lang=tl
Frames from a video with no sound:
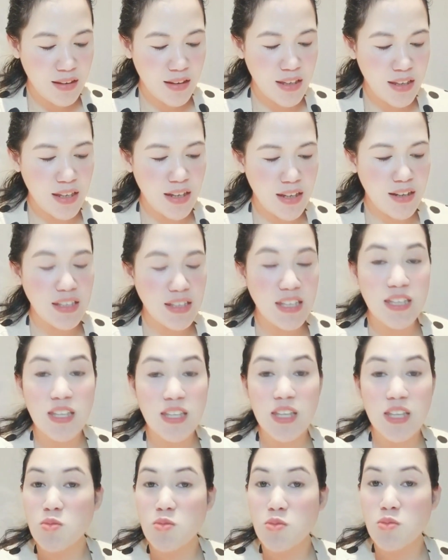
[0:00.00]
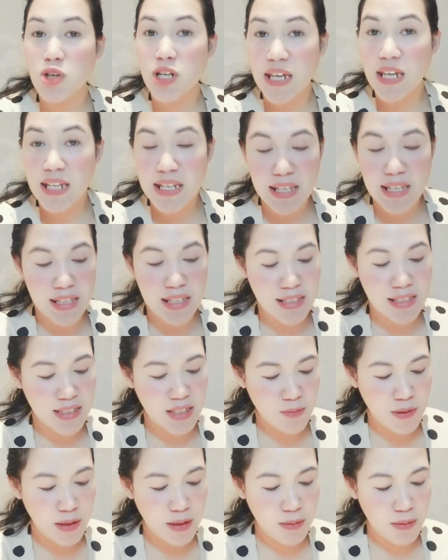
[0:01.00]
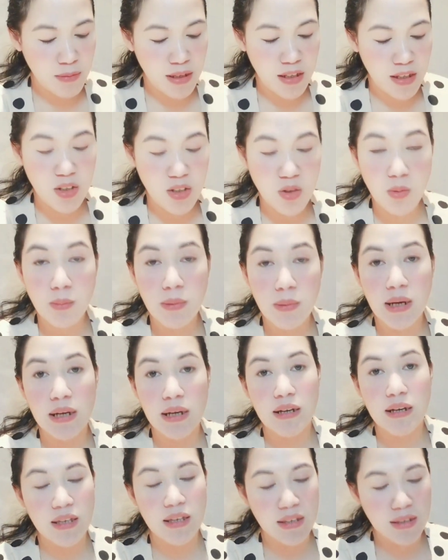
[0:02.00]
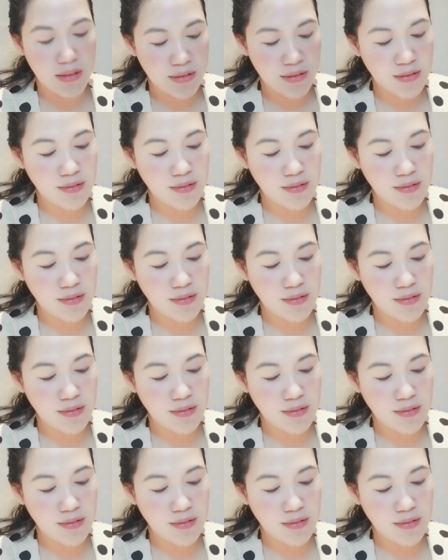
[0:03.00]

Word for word: kaya hindi ko muna iniisip ang mga ganong bagay,